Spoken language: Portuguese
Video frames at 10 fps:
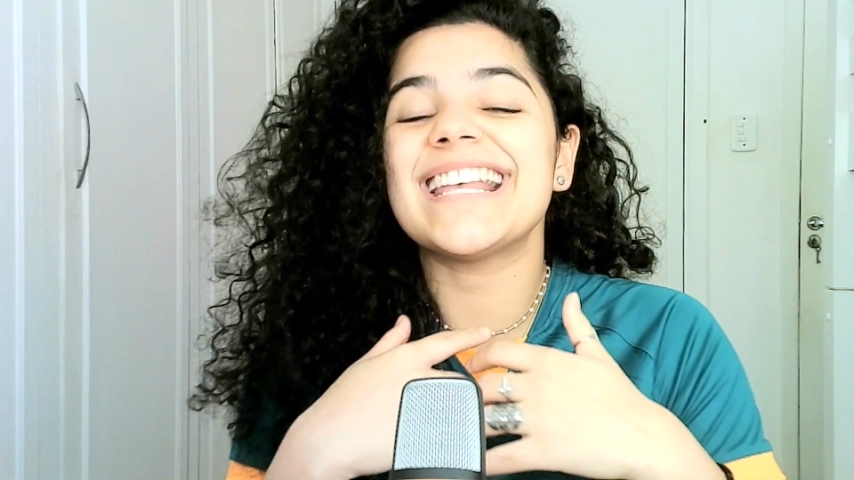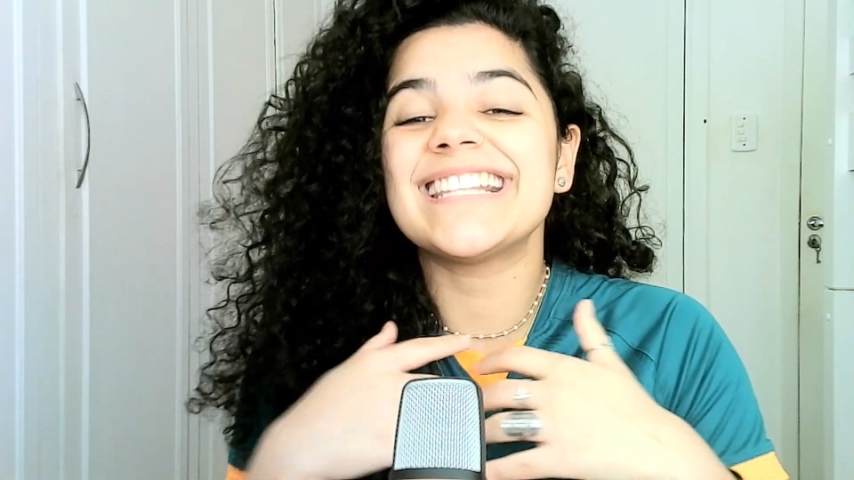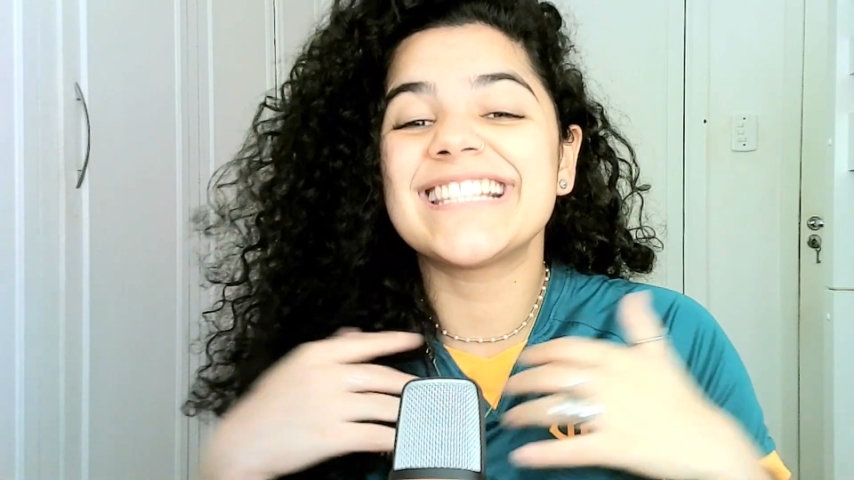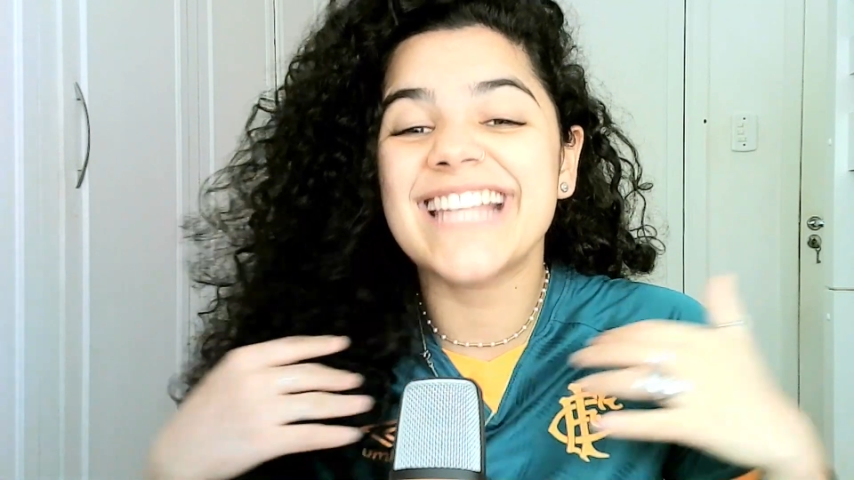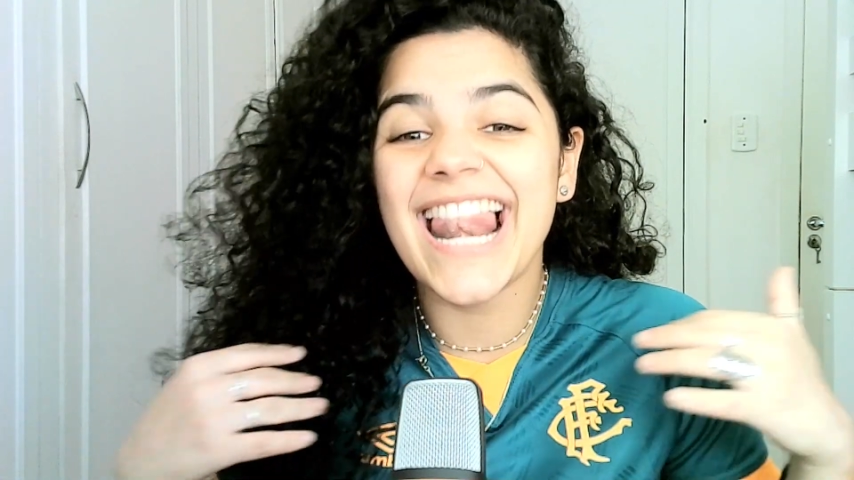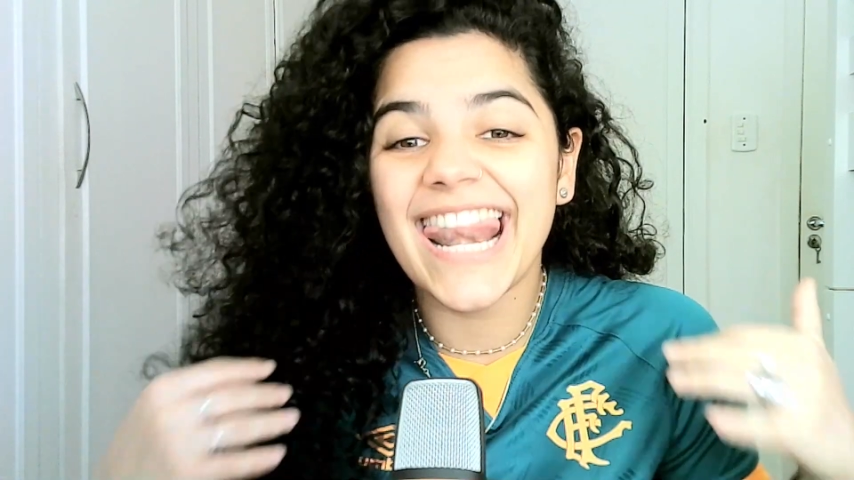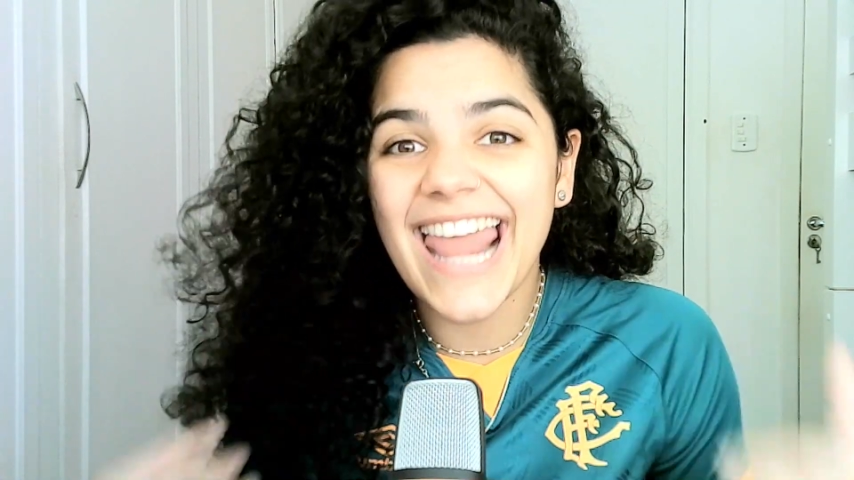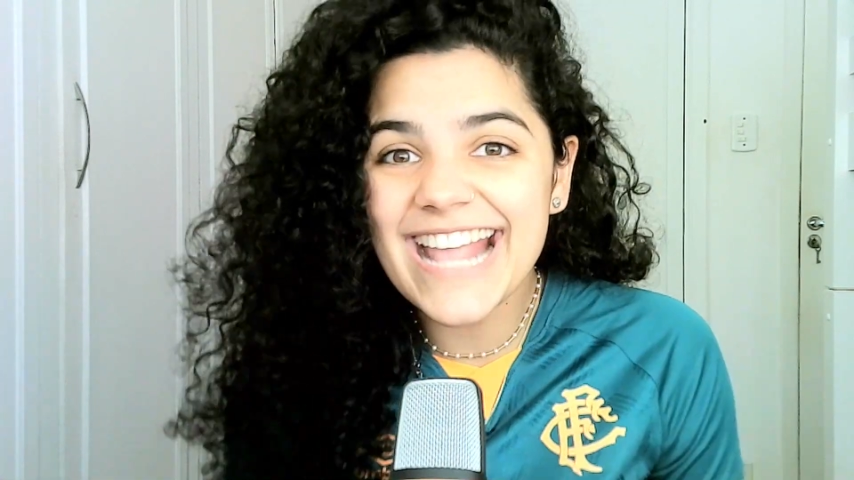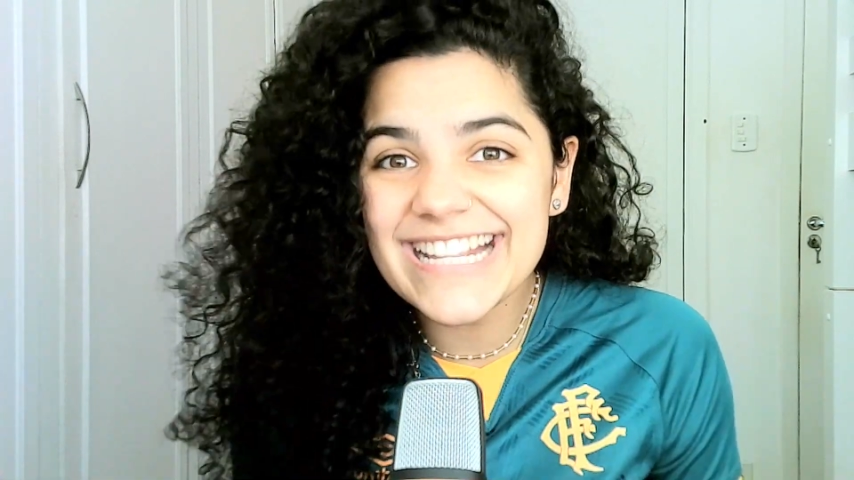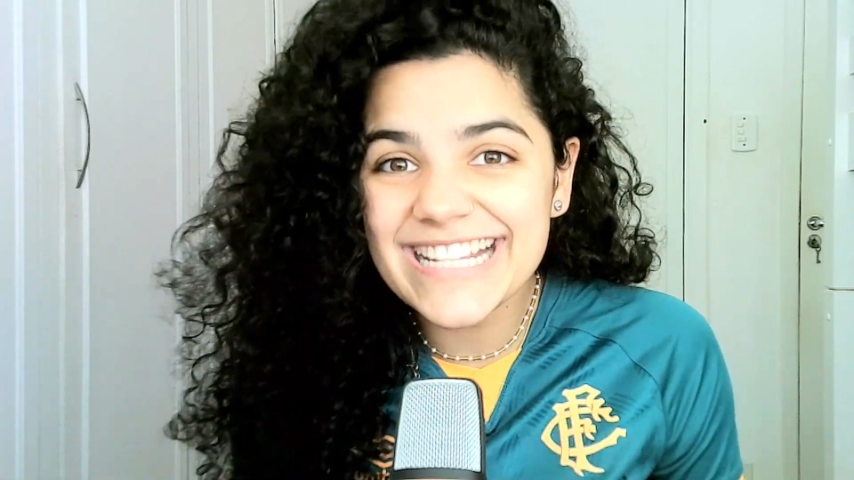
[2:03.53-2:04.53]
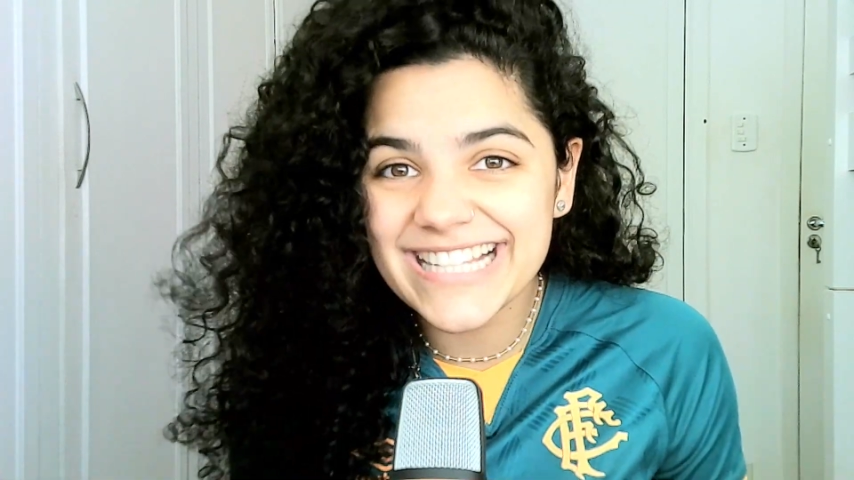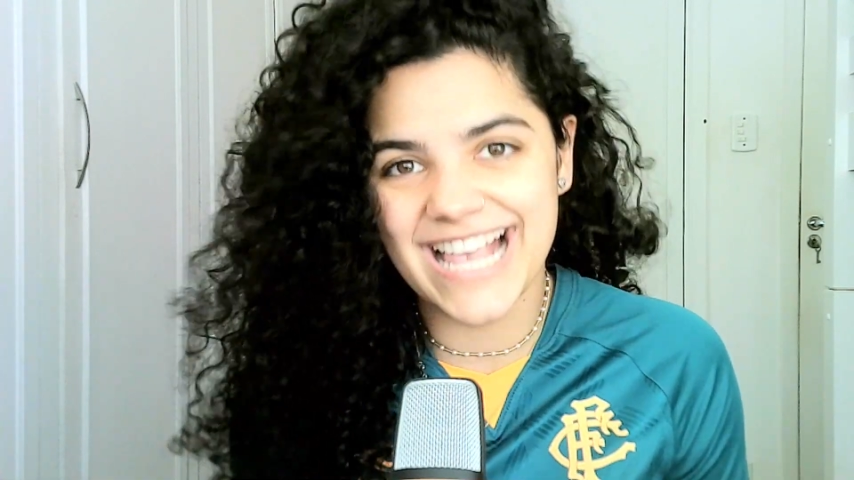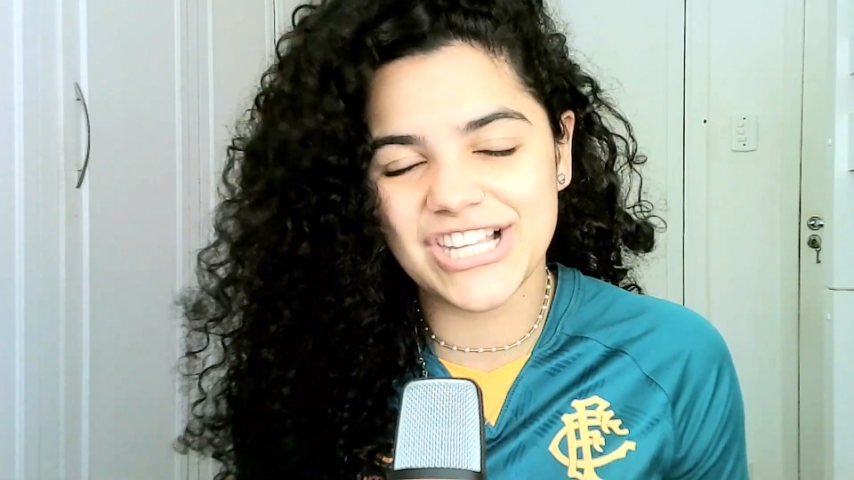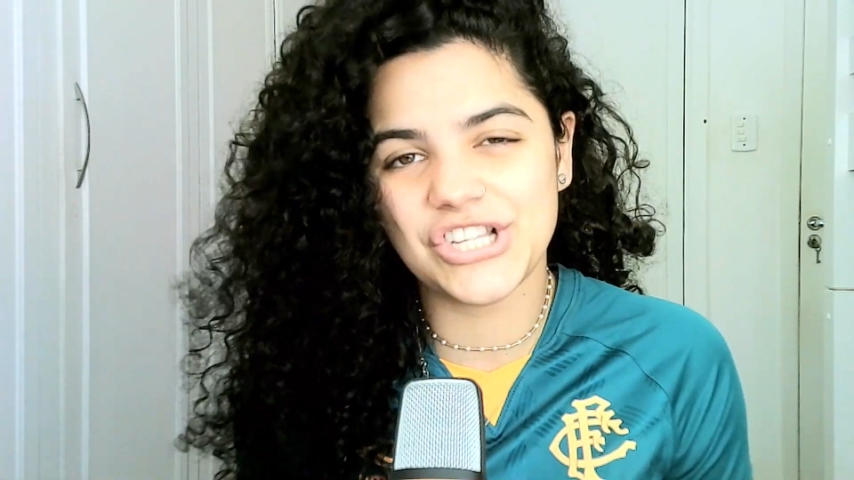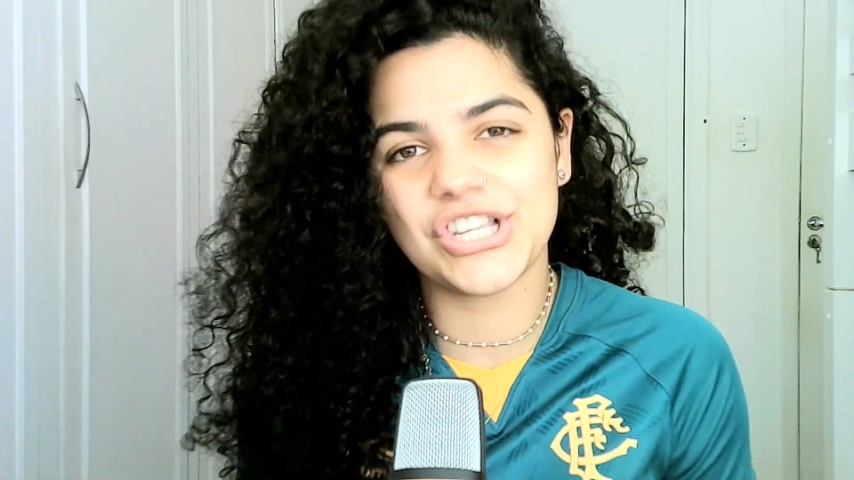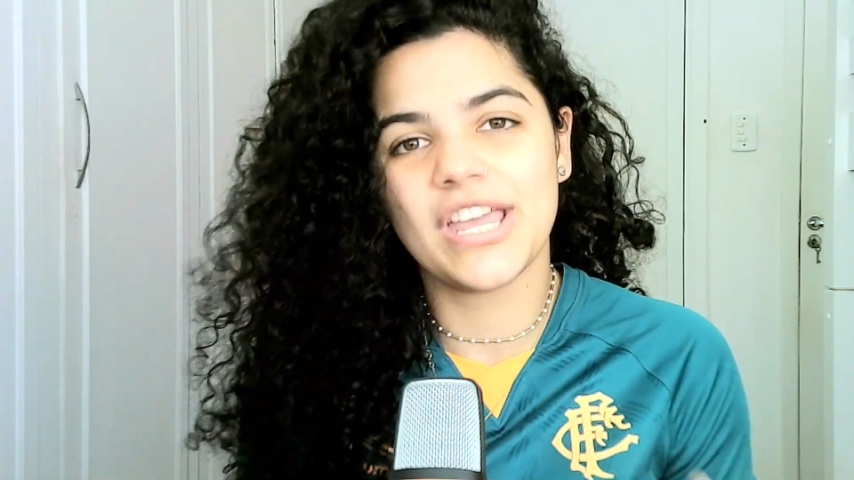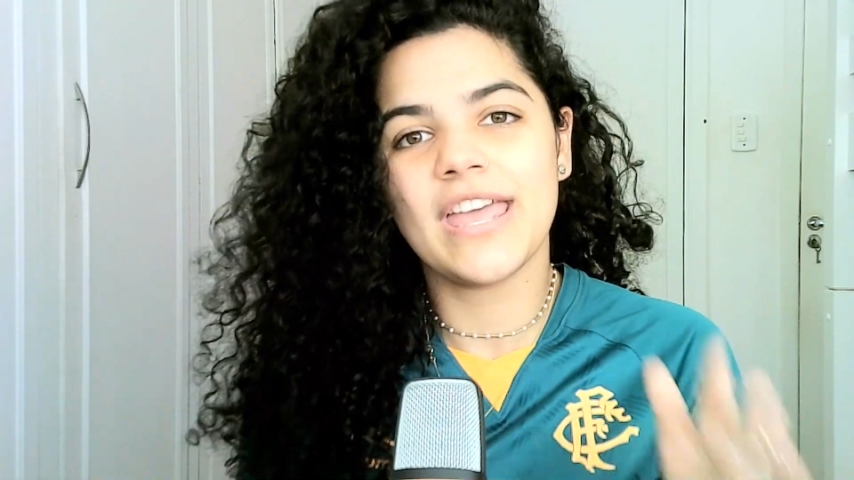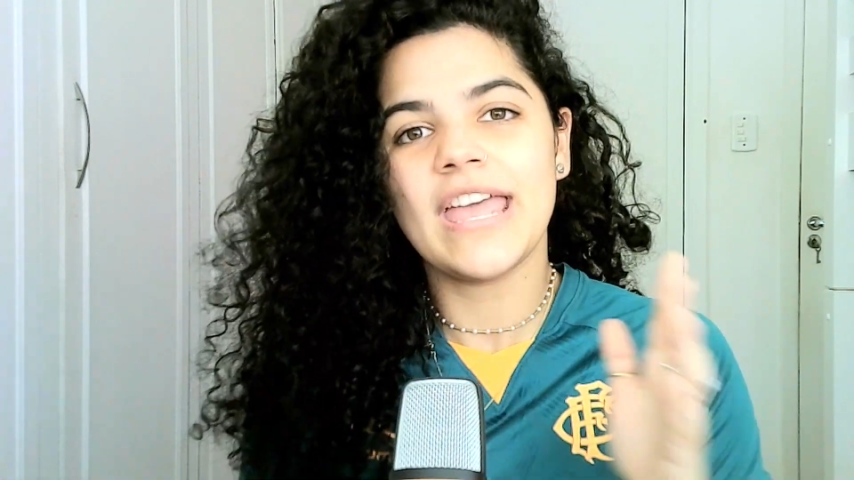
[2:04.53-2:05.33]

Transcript: excelentes.